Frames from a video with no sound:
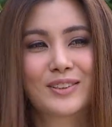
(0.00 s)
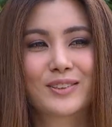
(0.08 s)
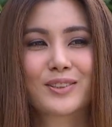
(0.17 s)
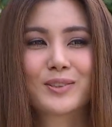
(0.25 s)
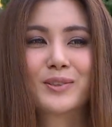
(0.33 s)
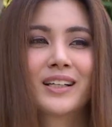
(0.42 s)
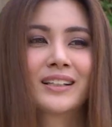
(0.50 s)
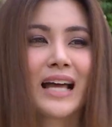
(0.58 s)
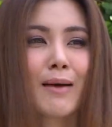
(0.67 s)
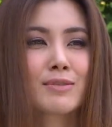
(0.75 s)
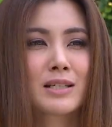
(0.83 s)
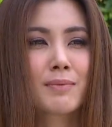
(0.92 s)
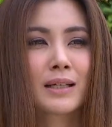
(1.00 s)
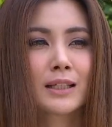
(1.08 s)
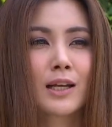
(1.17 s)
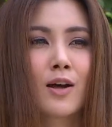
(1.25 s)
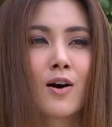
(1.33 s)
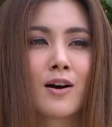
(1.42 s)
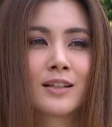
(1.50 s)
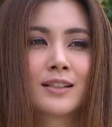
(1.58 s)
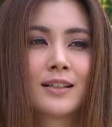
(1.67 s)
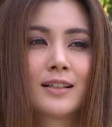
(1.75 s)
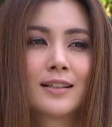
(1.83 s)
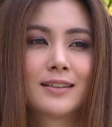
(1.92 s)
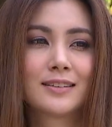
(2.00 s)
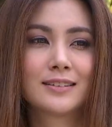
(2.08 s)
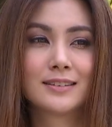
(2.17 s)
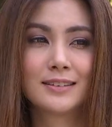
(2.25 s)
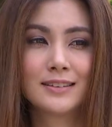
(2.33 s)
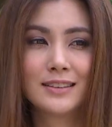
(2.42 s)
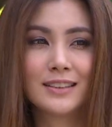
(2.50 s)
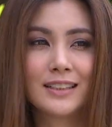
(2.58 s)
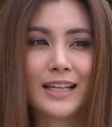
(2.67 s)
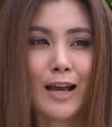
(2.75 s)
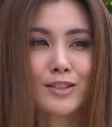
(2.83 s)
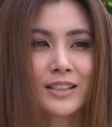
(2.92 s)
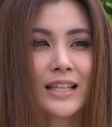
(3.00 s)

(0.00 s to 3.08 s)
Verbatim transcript: ก็คุณเดินตามฉันมาตลอดถึงแก้วจะ